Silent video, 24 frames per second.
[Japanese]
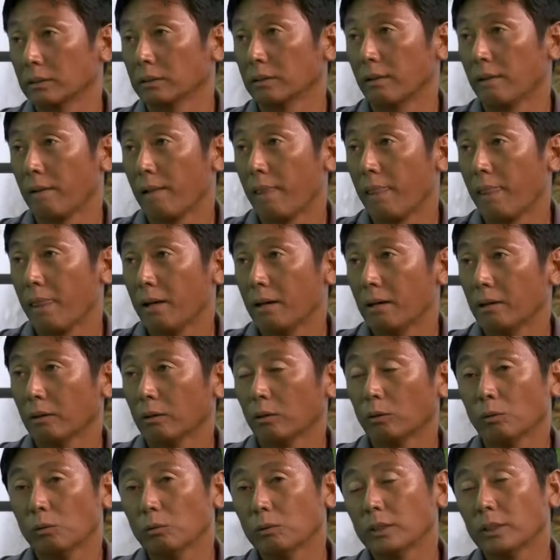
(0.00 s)

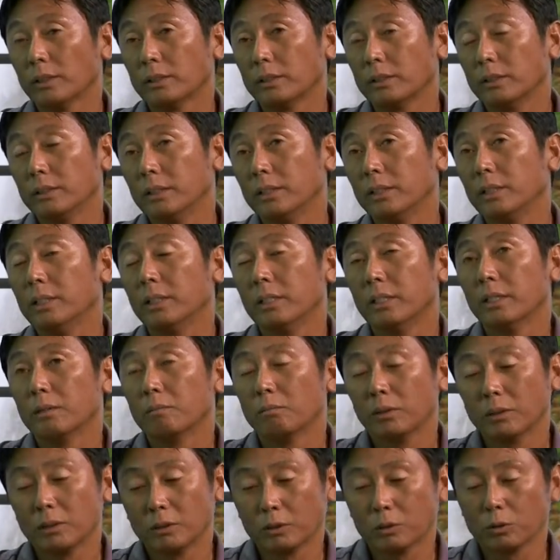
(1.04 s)
子どもたちに
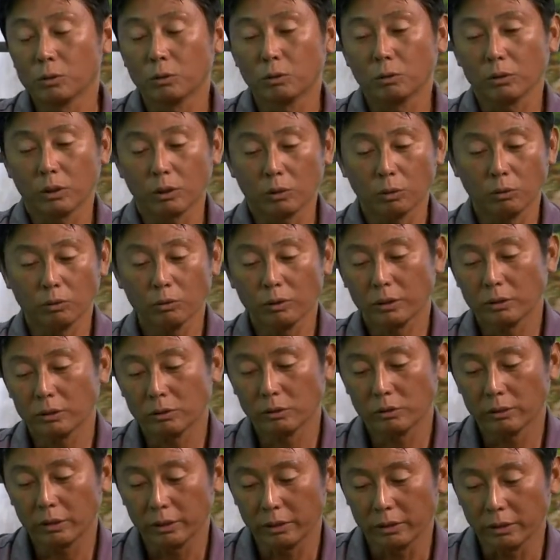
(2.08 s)
まずすることはコンテクスト
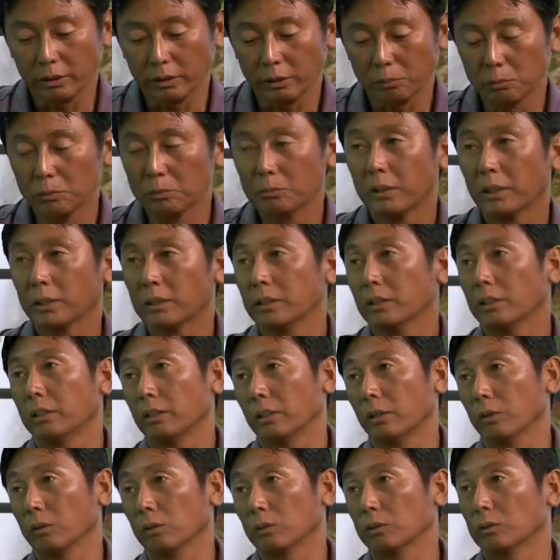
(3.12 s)
設定って文脈設
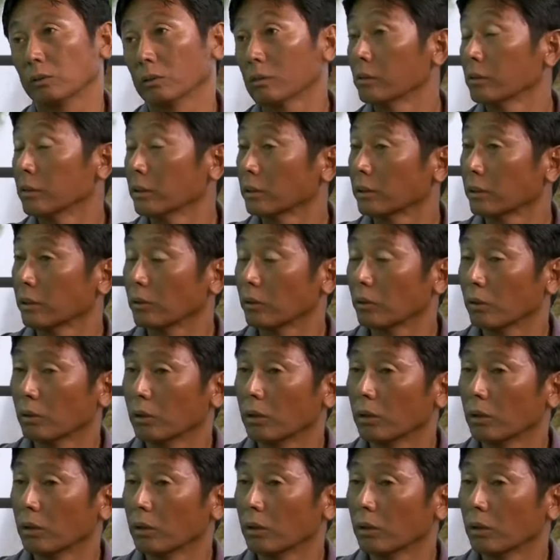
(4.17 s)
定をするんですけど、